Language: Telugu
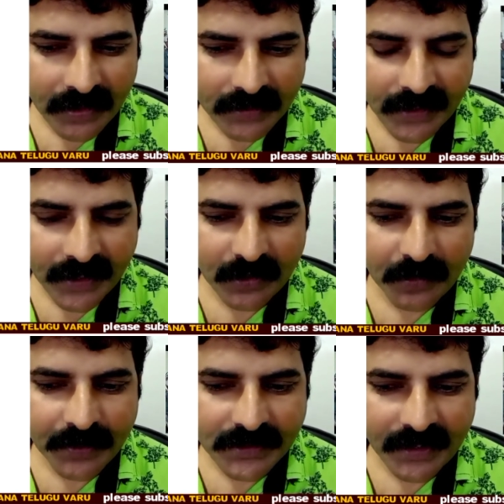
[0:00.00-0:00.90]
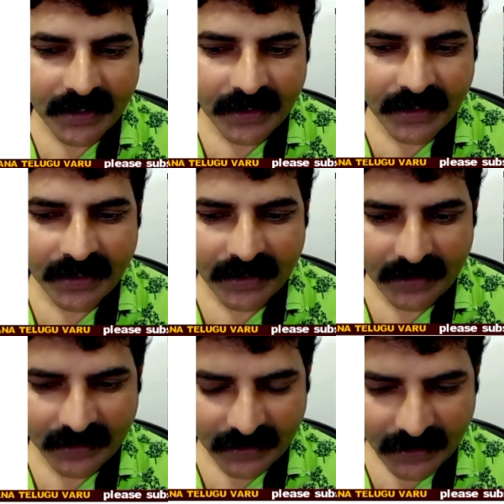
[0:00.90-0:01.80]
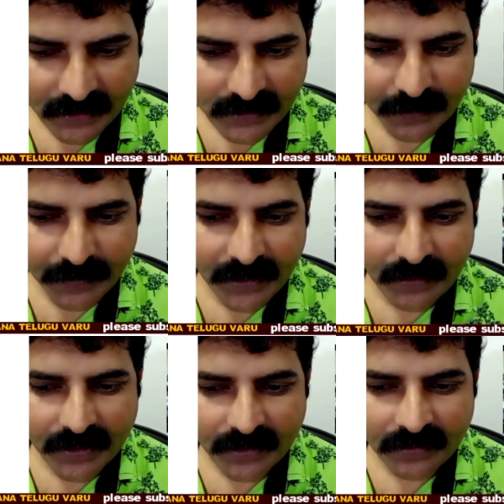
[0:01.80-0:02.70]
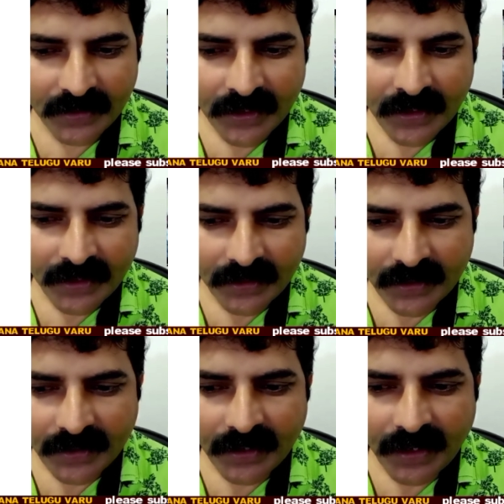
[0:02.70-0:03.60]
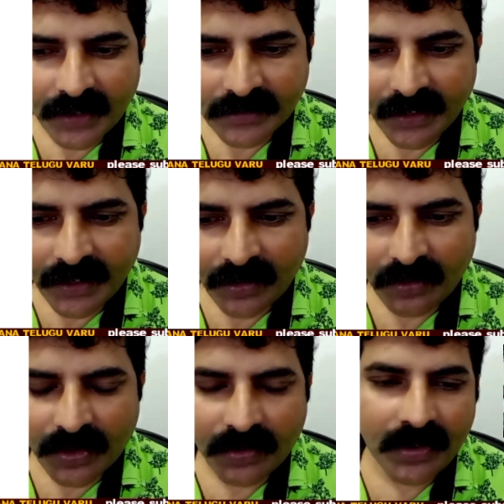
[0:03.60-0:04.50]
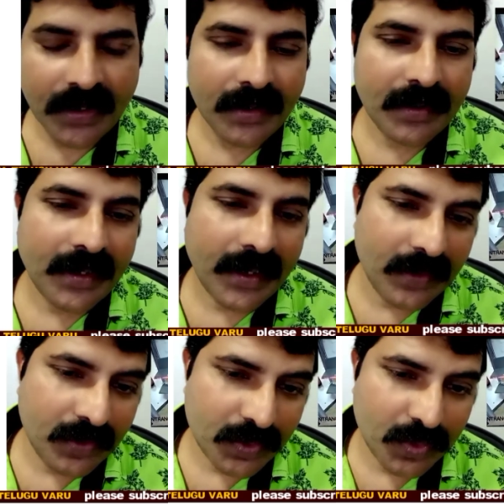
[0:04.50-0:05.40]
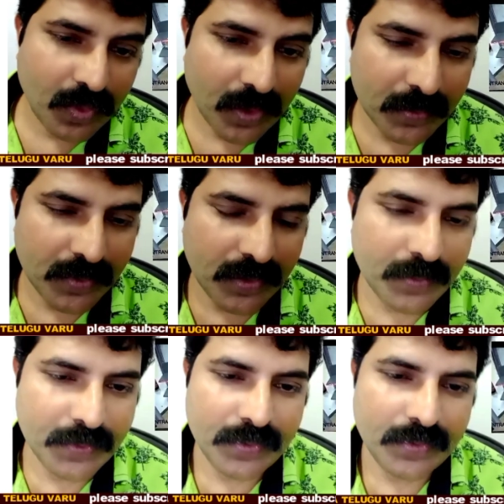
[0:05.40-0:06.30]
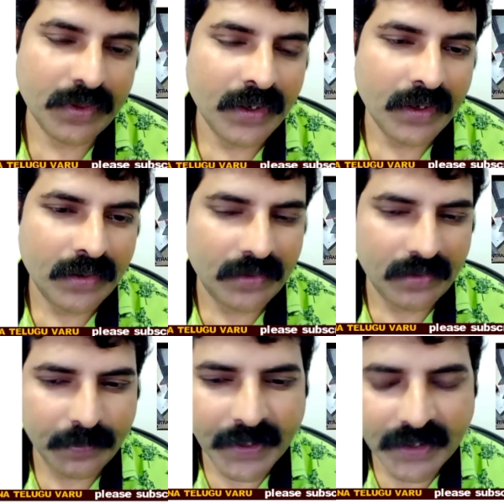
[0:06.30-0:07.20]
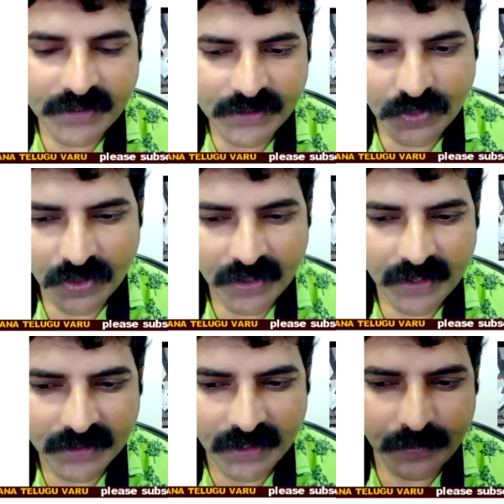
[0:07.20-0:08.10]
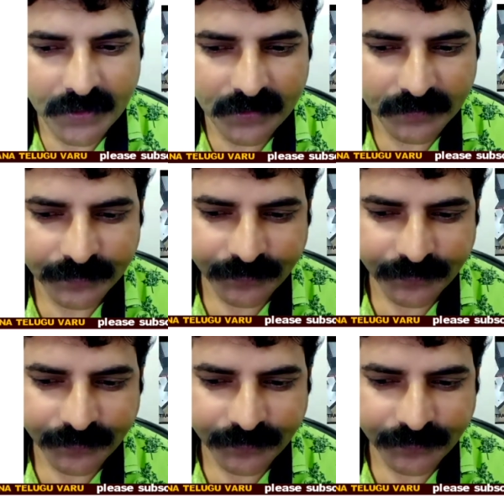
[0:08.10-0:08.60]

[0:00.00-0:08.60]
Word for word: నా సైకిల్ దొబ్బేశారని నాకు చెప్పిందనమాట ఎందుకంటే ఆ సైకిల్ ఉండటం వల్ల వాళ్ళు దూరం దూరము పనులు చేసుకోవడానికి వెళ్తారన్నమాట